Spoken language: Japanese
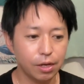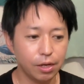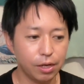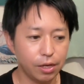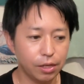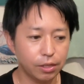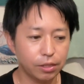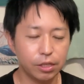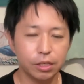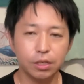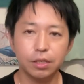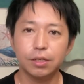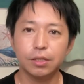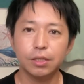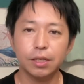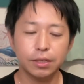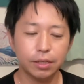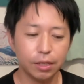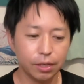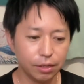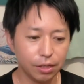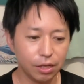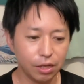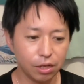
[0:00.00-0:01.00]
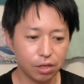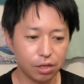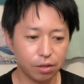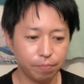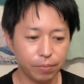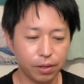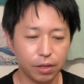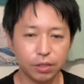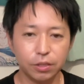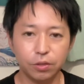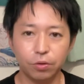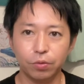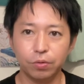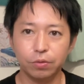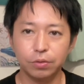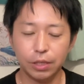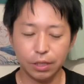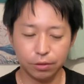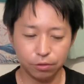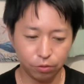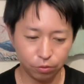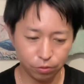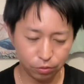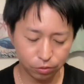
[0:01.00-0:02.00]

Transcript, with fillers: えー、きっかけでまあいろんな